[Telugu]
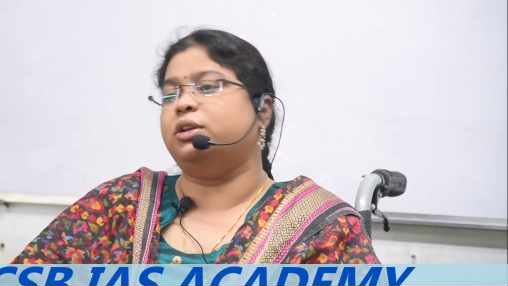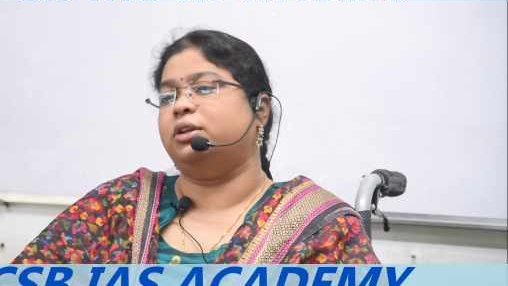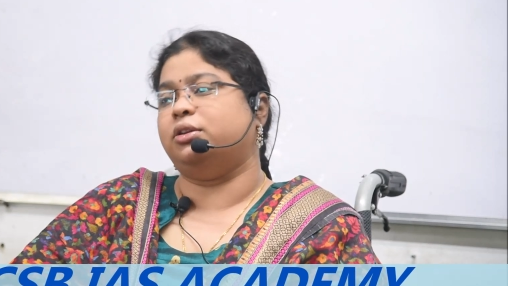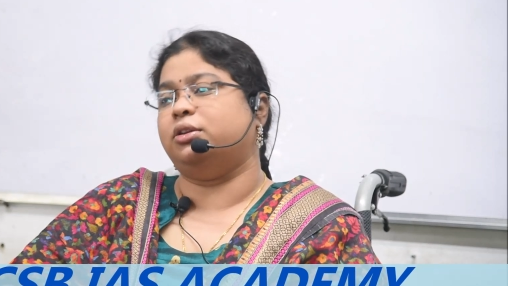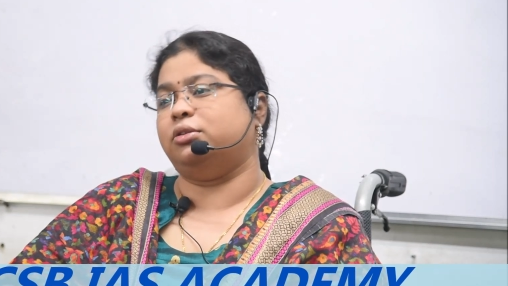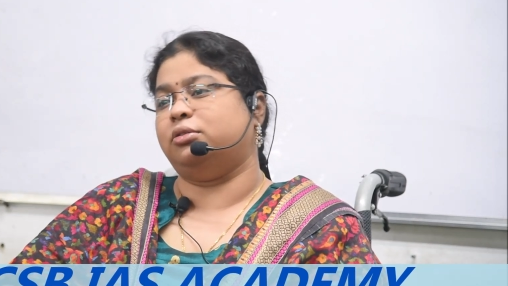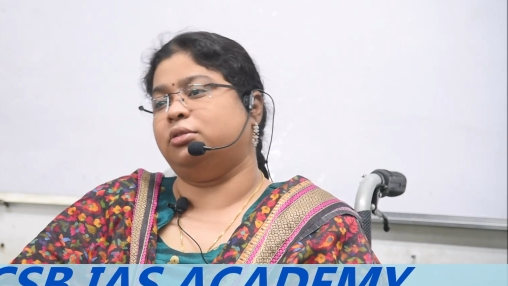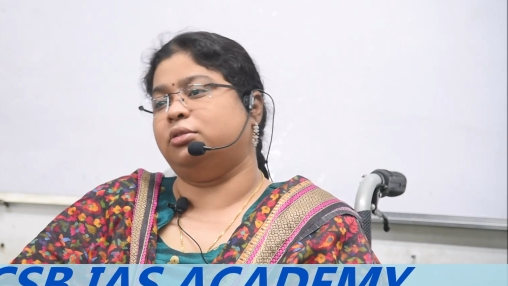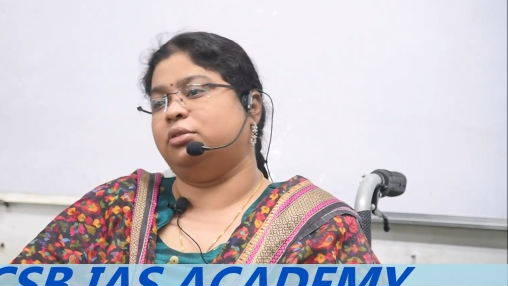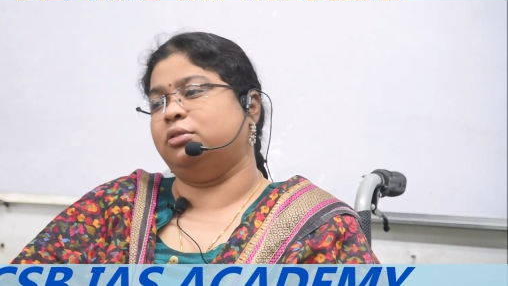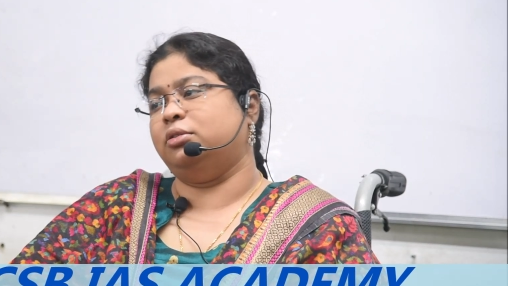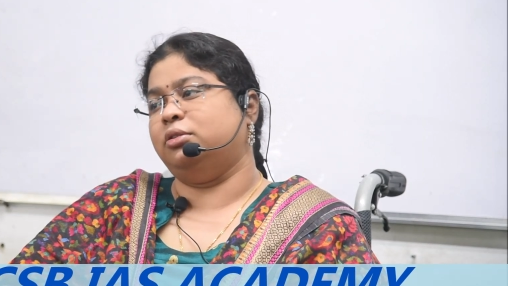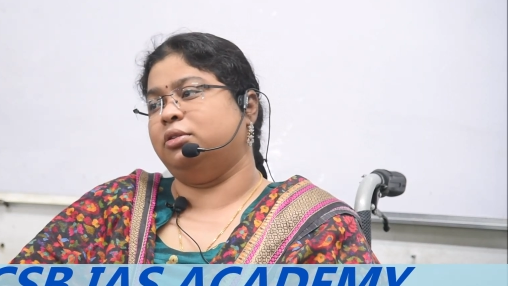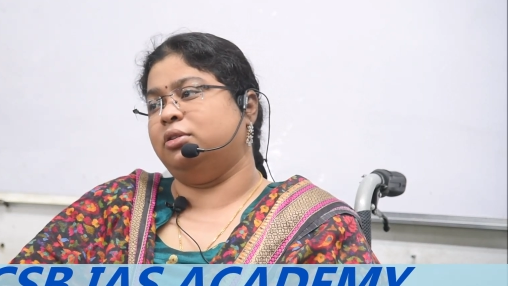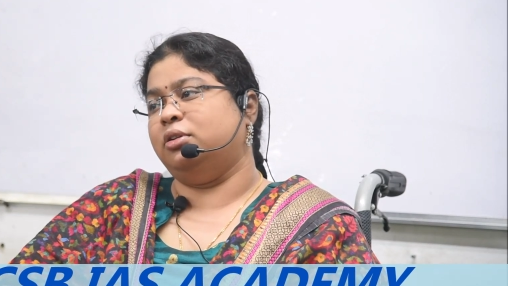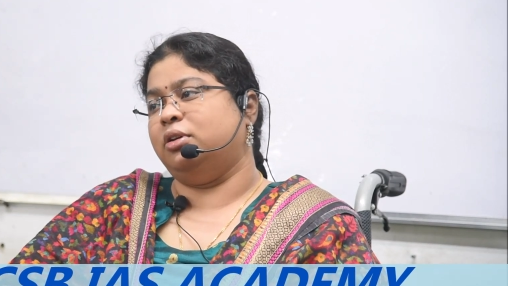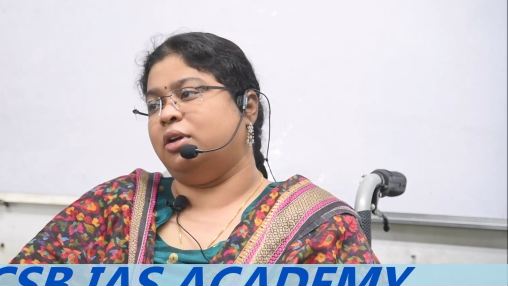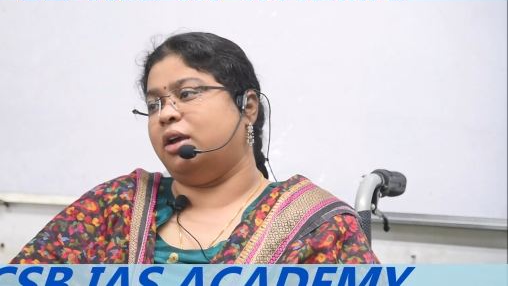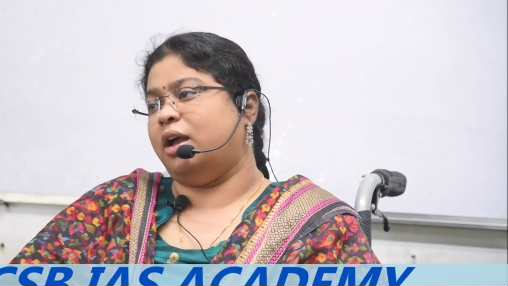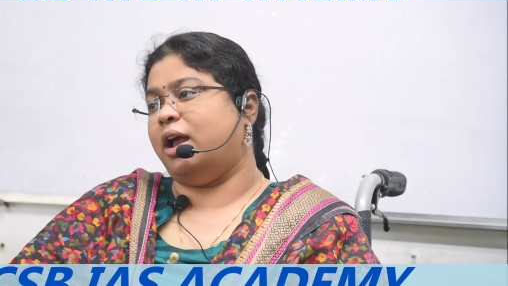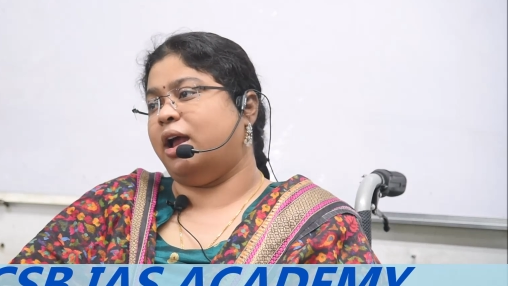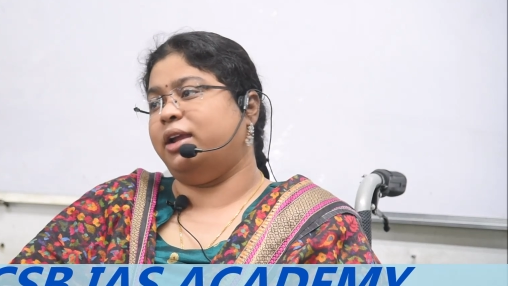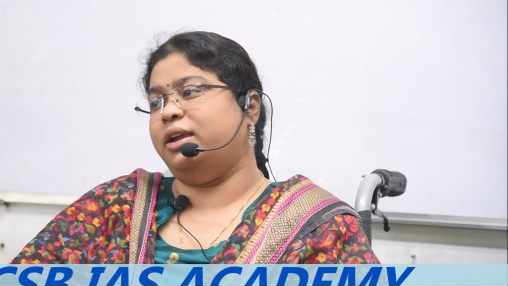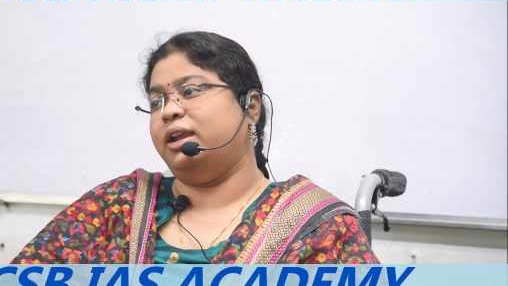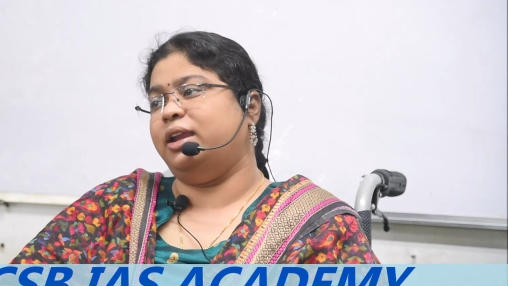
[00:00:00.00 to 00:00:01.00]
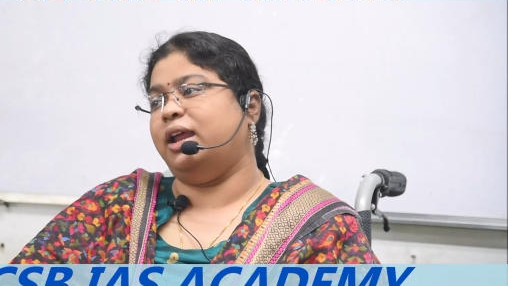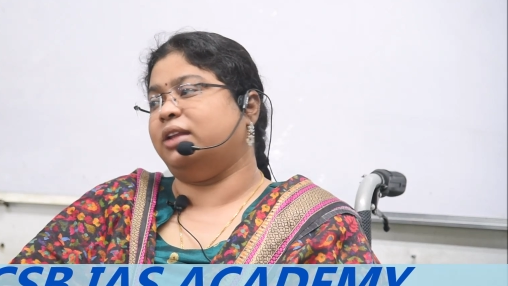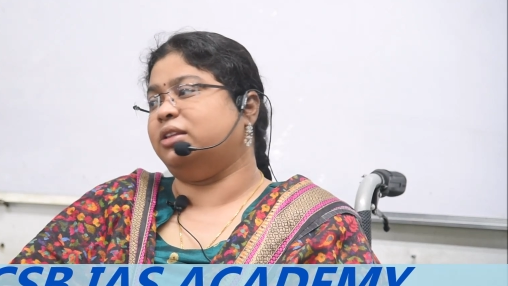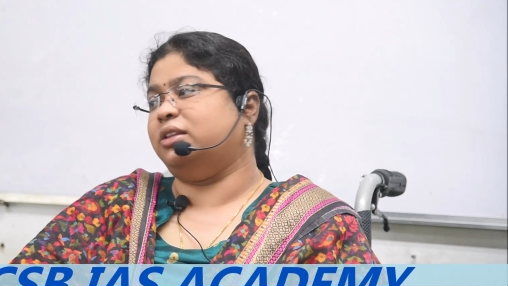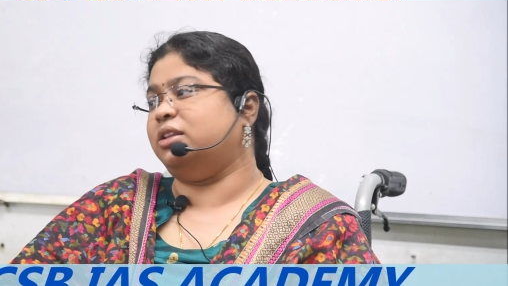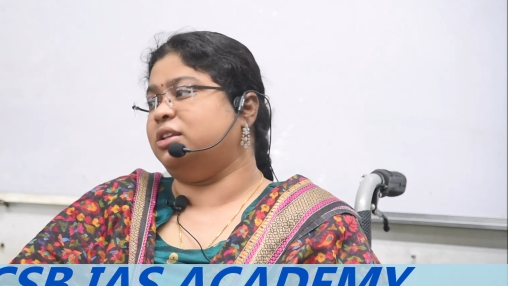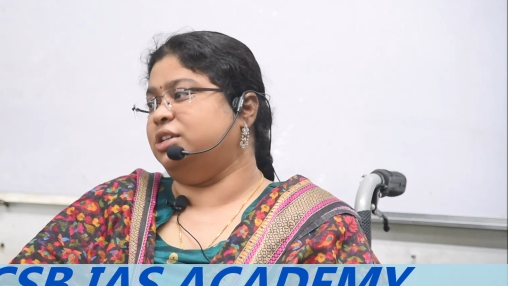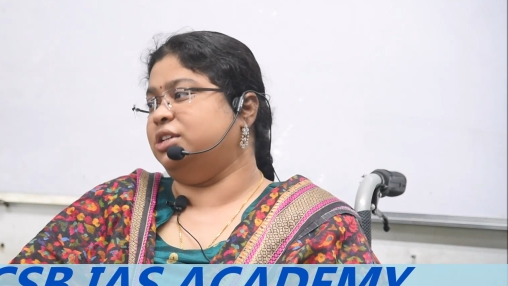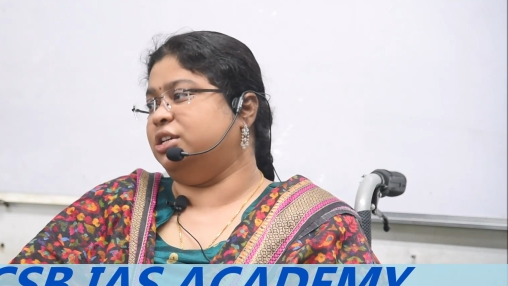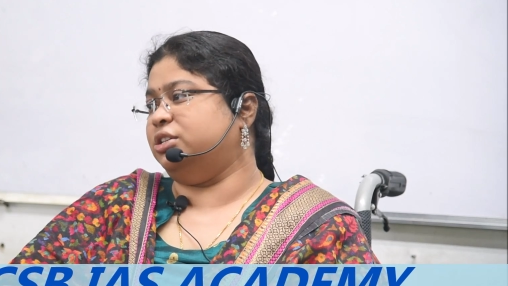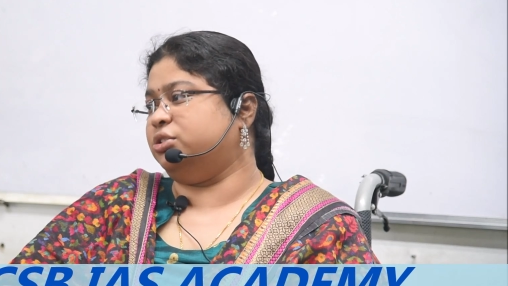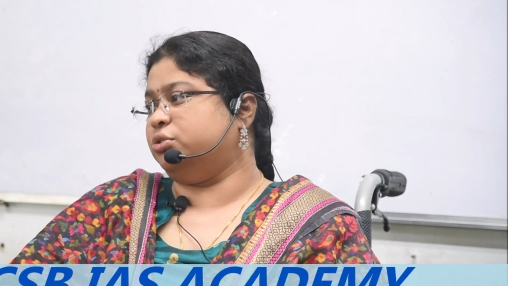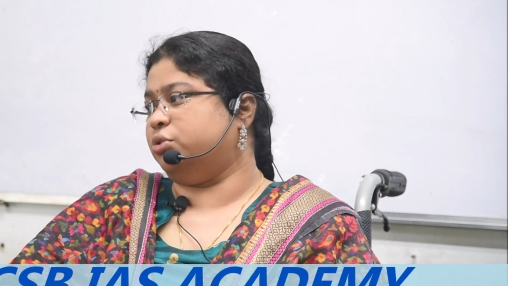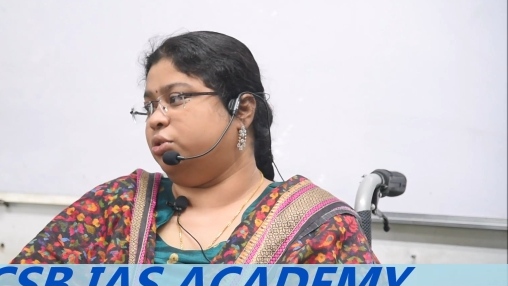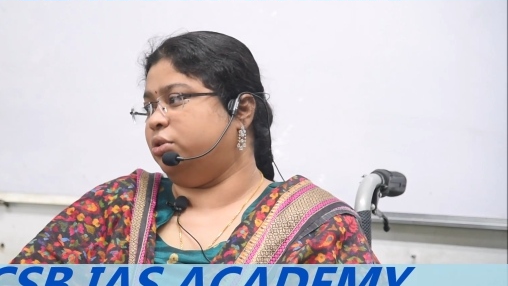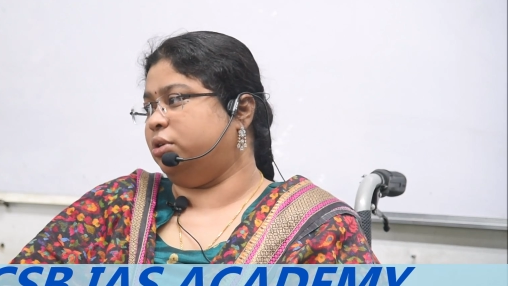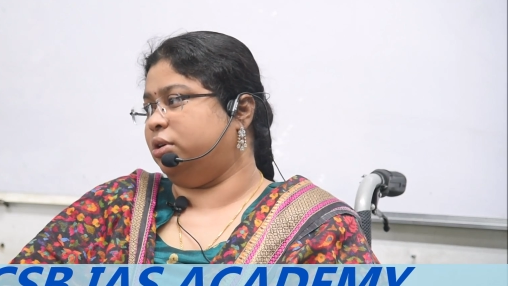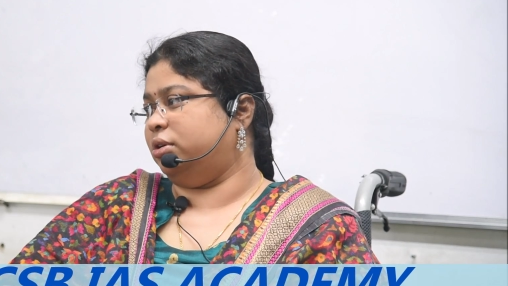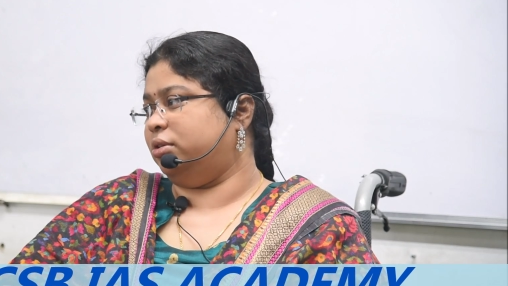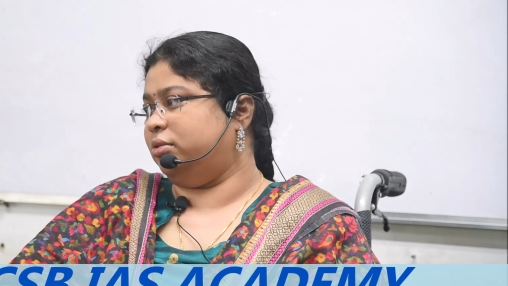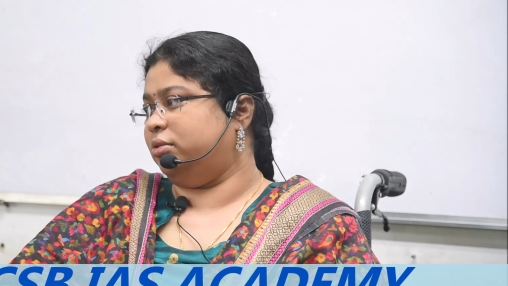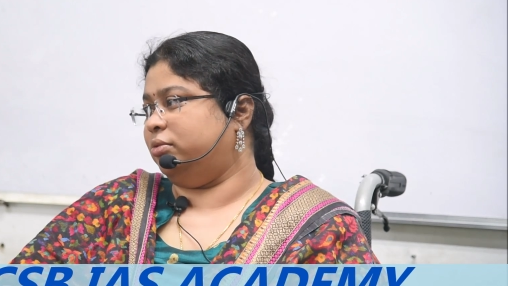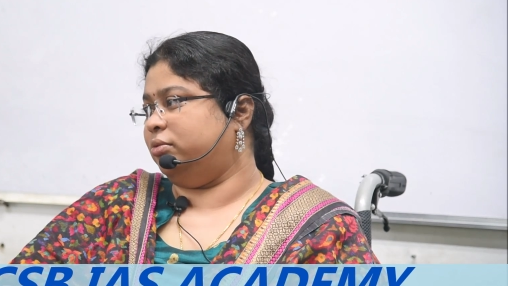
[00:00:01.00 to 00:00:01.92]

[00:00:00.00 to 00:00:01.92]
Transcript: నేను అంటే అర్థం చేసుకోండి